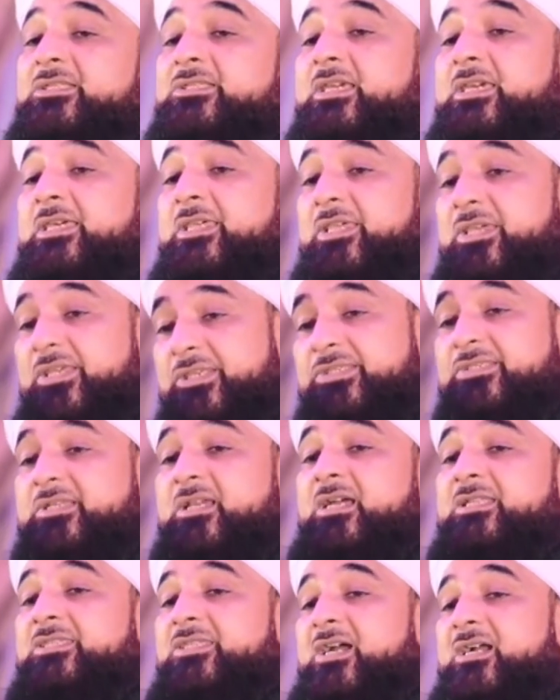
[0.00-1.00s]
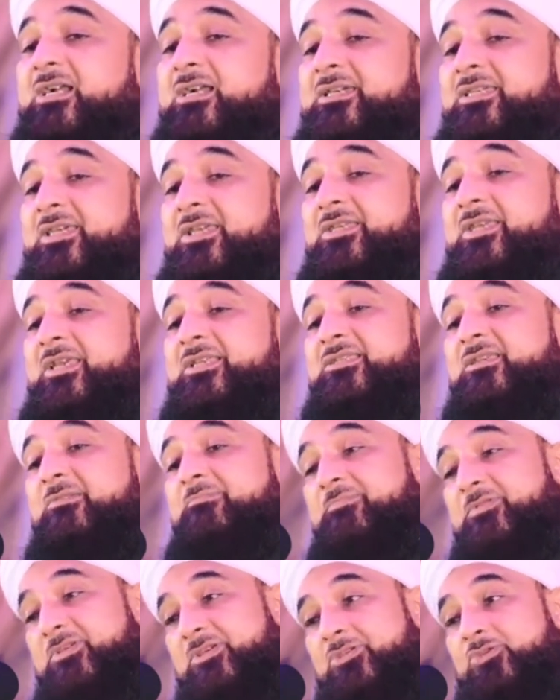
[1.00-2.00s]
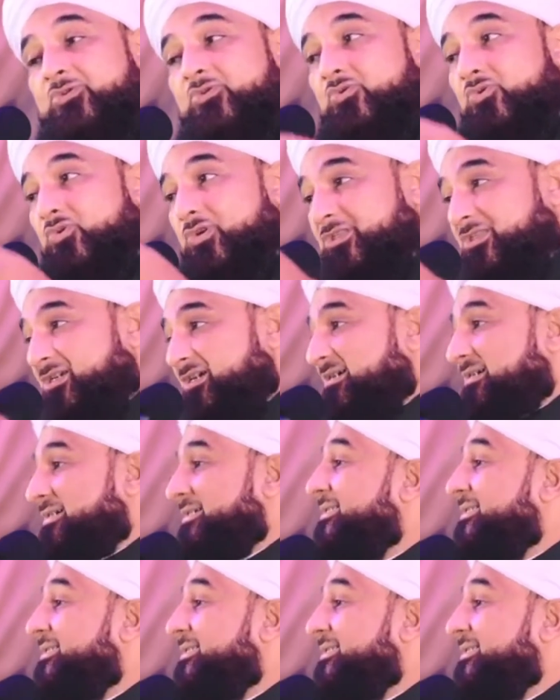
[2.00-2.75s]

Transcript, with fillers: ऐसे रिस्क अता करे जैसे परिंदों को अता